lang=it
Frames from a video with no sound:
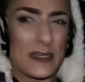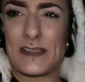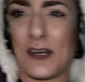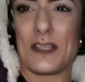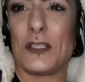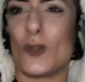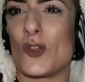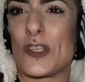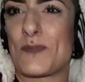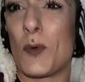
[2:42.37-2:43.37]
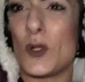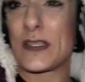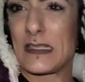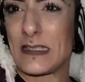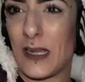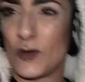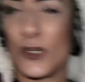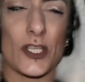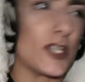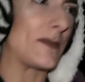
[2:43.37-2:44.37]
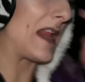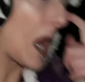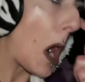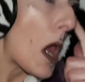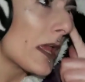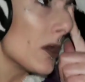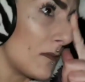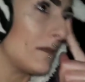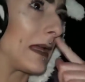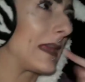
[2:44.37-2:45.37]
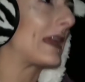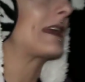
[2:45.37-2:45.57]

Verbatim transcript: per entrare dentro il cespuglio senza accorgermene io ma che